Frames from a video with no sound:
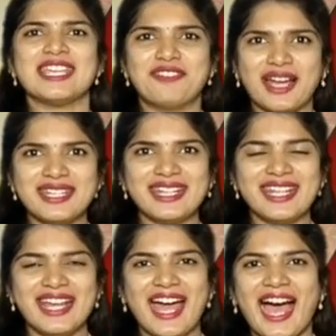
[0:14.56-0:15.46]

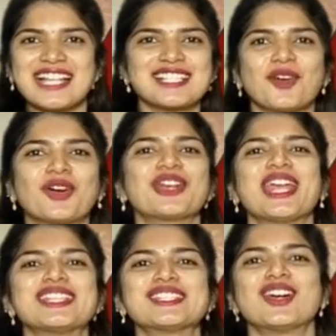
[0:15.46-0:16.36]
ఇవన్నీ అసలు ఒక
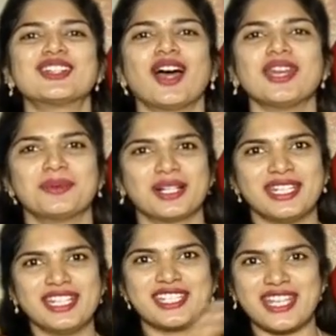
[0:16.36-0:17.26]
రేంజ్ లో టాలీవుడ్
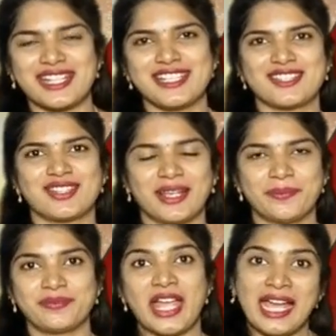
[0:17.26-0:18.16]
ని షేక్ చేస్తున్నాయి
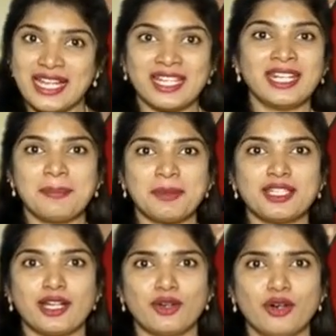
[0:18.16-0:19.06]
ఈ
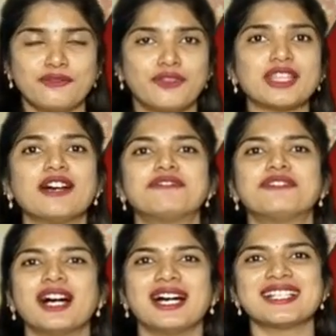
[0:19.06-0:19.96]
నేపథ్యంలో ఫర్ ద
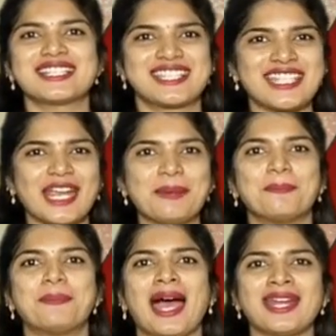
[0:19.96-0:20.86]
ఫస్ట్ టైం
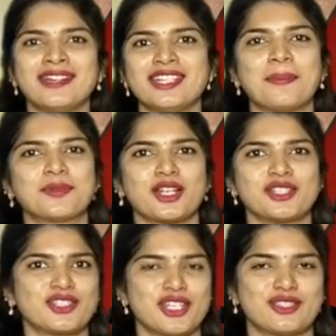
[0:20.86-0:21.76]
పాన్ ఇండియా
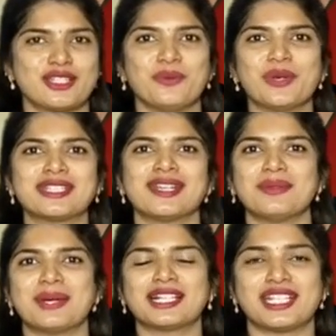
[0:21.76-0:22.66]
ప్రాజెక్ట్ చేస్తున్న
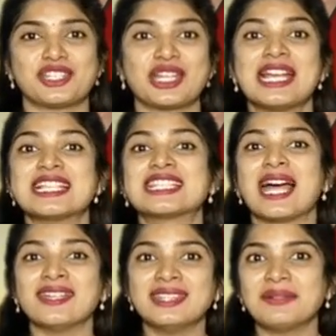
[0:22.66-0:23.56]
విక్టరీ వెంకటేష్
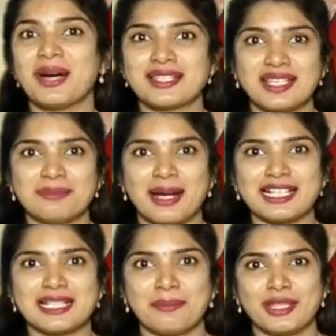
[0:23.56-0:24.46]
సైందవా
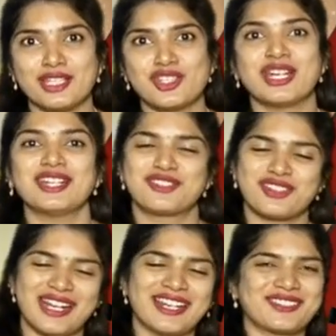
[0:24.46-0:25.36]
సినిమాకు సంబంధించిన
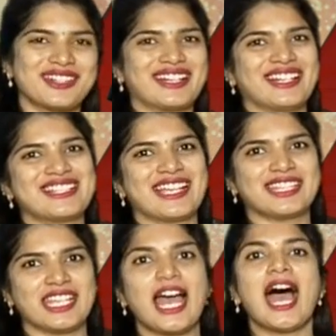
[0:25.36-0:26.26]
ట్రైలర్ కూడా రిలీజ్
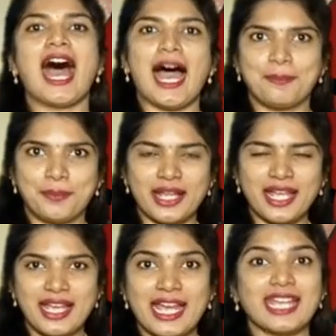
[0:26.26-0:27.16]
అయింది
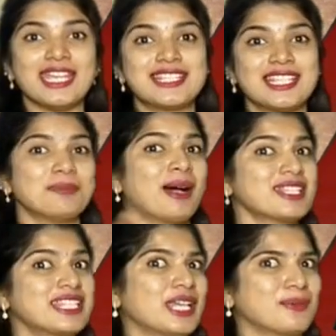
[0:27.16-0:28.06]
అప్పుడే ఈ సినిమా
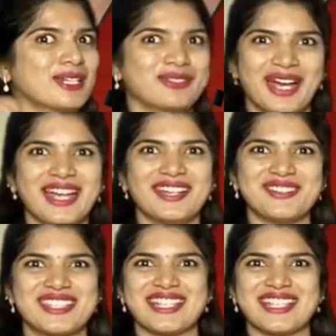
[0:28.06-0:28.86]
సీక్వెల్ కూడా అనౌన్స్